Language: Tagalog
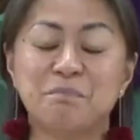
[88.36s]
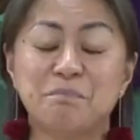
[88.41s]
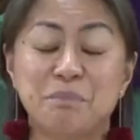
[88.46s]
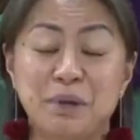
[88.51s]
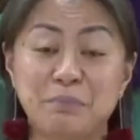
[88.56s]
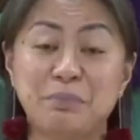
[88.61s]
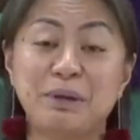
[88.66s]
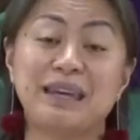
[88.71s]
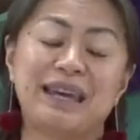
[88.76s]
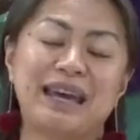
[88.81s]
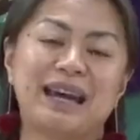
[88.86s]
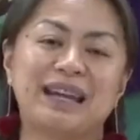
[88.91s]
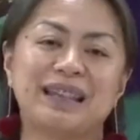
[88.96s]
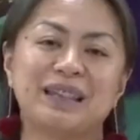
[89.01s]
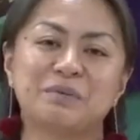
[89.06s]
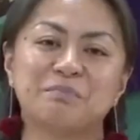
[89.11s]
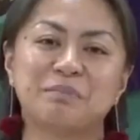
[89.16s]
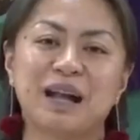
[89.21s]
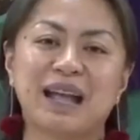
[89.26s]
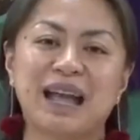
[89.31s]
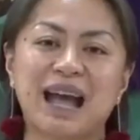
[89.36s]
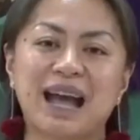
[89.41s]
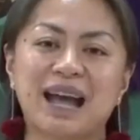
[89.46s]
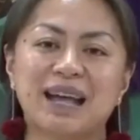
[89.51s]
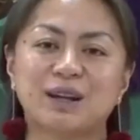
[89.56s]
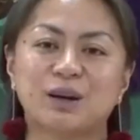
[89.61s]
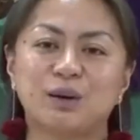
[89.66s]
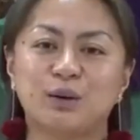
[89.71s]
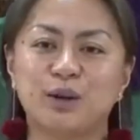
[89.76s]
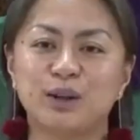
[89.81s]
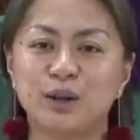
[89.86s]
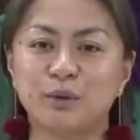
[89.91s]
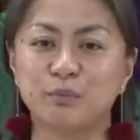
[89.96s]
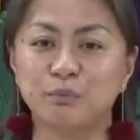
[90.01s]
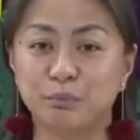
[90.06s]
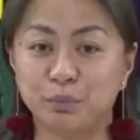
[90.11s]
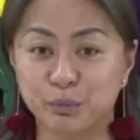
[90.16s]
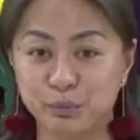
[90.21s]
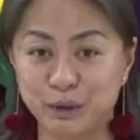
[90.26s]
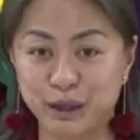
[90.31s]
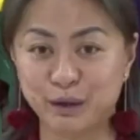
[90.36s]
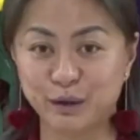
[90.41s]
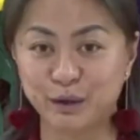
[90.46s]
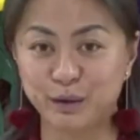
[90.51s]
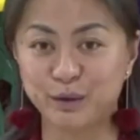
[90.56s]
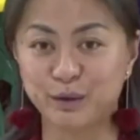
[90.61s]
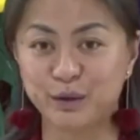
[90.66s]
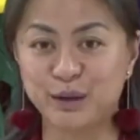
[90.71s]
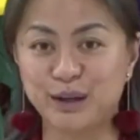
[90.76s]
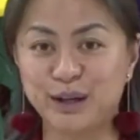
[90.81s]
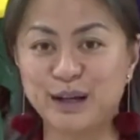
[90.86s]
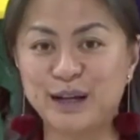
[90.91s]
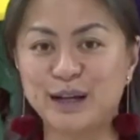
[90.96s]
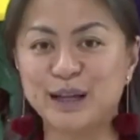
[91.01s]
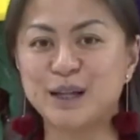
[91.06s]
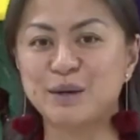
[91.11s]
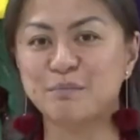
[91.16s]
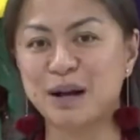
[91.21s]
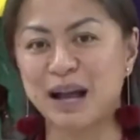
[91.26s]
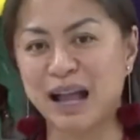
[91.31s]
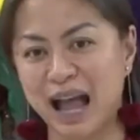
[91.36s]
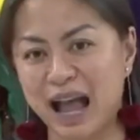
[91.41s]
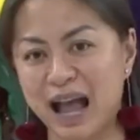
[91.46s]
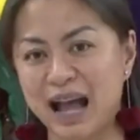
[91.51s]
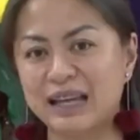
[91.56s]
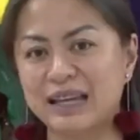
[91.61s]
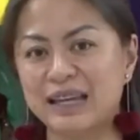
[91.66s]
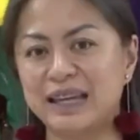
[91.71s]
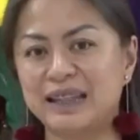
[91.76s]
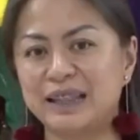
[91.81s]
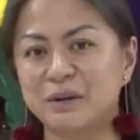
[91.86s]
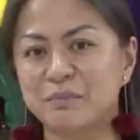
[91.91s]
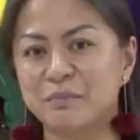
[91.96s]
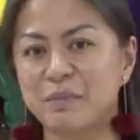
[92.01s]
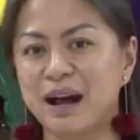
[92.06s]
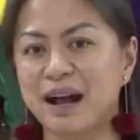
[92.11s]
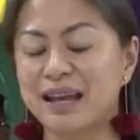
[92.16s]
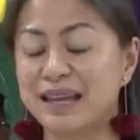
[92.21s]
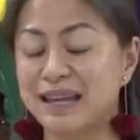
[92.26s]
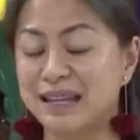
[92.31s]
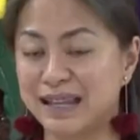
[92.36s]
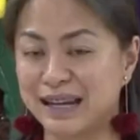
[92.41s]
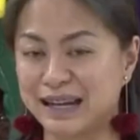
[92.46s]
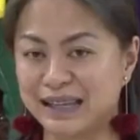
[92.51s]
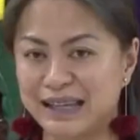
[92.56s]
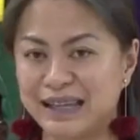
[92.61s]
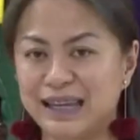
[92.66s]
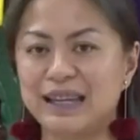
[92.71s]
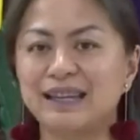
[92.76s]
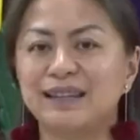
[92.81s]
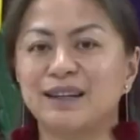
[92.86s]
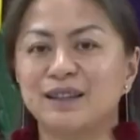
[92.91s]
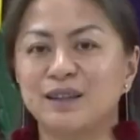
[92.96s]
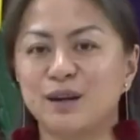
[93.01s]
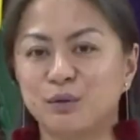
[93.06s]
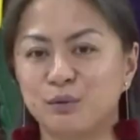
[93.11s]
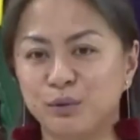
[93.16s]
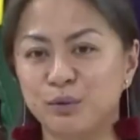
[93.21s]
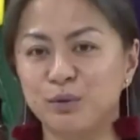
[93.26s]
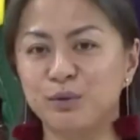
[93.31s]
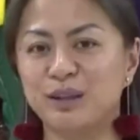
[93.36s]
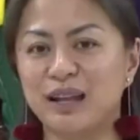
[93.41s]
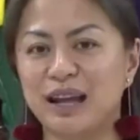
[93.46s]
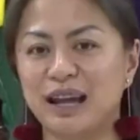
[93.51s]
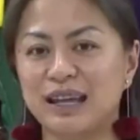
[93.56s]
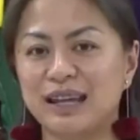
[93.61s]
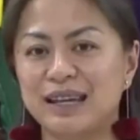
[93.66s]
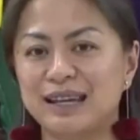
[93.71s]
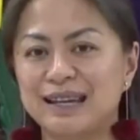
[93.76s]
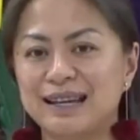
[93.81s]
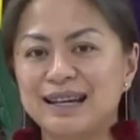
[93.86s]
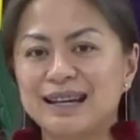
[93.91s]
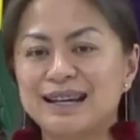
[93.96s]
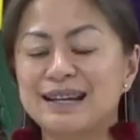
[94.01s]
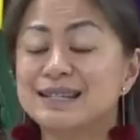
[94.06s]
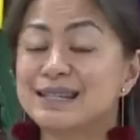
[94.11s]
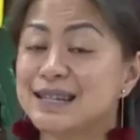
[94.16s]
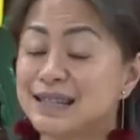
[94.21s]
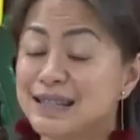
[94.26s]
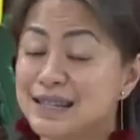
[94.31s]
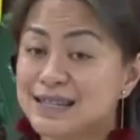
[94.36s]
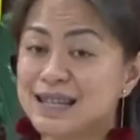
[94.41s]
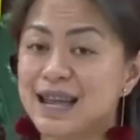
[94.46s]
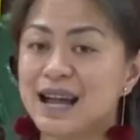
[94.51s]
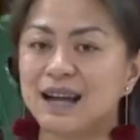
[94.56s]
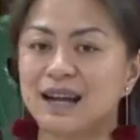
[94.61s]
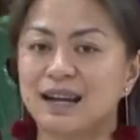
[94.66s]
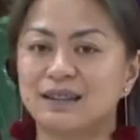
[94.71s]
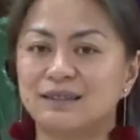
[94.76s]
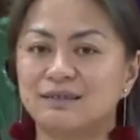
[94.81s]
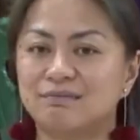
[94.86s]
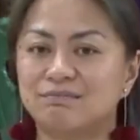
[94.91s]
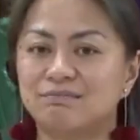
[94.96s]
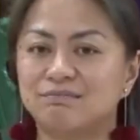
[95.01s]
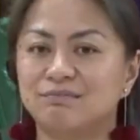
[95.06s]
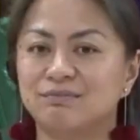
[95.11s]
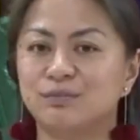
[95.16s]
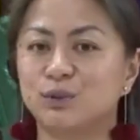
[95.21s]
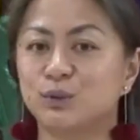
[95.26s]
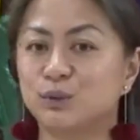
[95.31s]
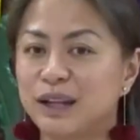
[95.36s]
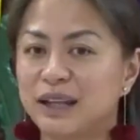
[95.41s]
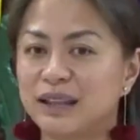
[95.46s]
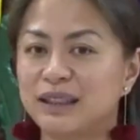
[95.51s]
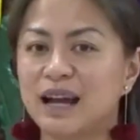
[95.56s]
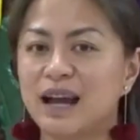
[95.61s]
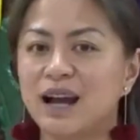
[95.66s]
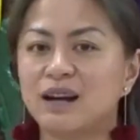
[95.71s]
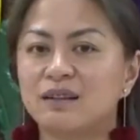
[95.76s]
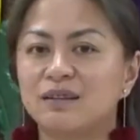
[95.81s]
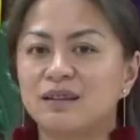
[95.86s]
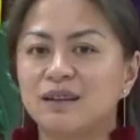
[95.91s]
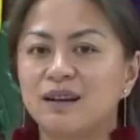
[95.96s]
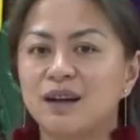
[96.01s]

Bibigyan ng pagkakataon ang publiko na maghain ng mga hinaing na nauugnay sa listahan tulad ng